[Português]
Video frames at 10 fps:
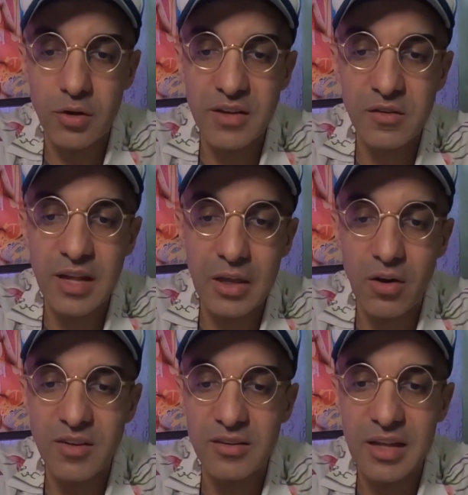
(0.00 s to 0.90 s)
Esse daqui
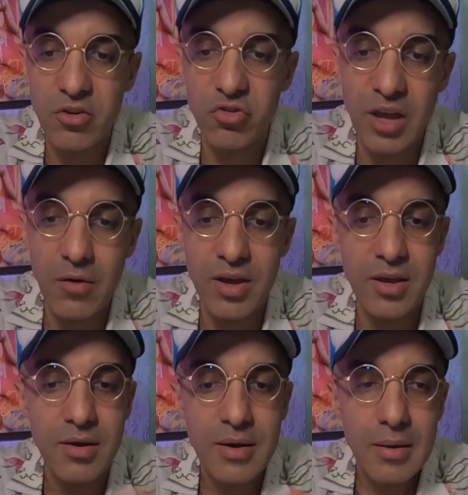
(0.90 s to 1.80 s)
eu acertei em cheio
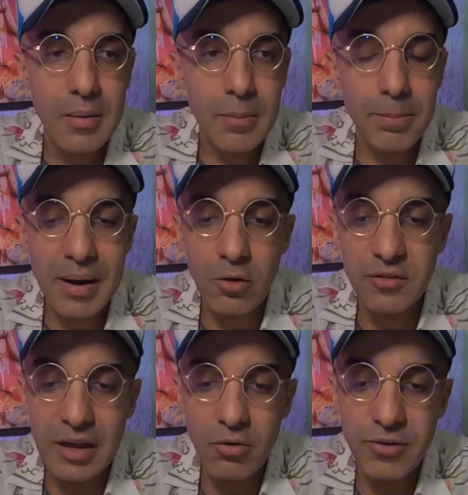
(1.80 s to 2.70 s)
aí para
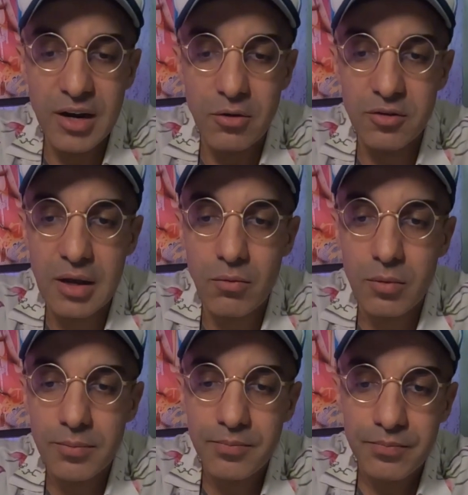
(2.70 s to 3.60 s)
usar no verãozão.
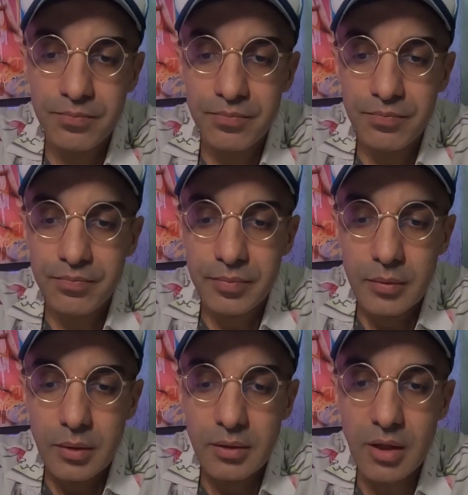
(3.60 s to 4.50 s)

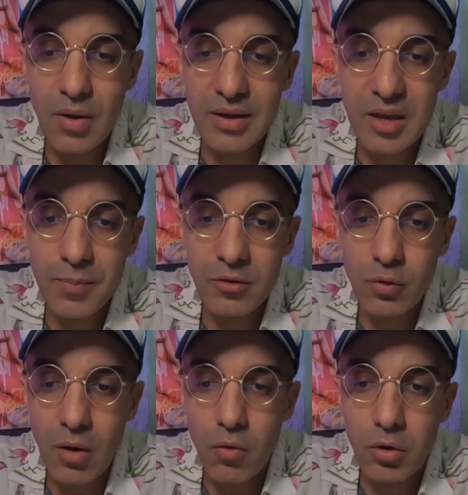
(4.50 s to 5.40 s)
Então aqui,
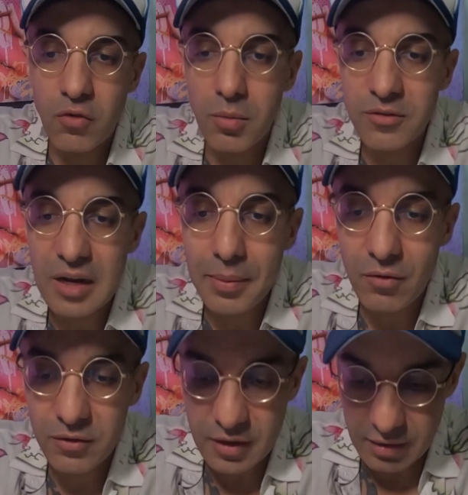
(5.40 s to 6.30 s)
pessoal, que eu vou mostrar para
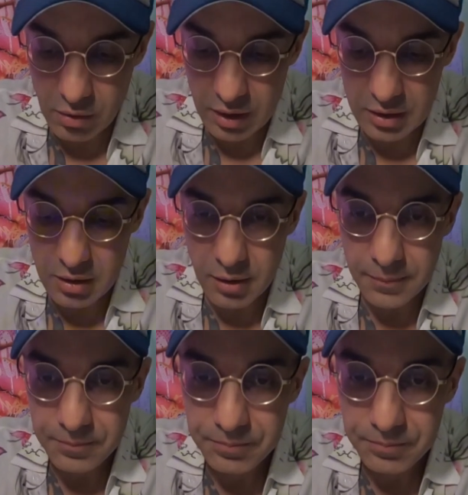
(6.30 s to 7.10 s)
vocês agora aqui, ó.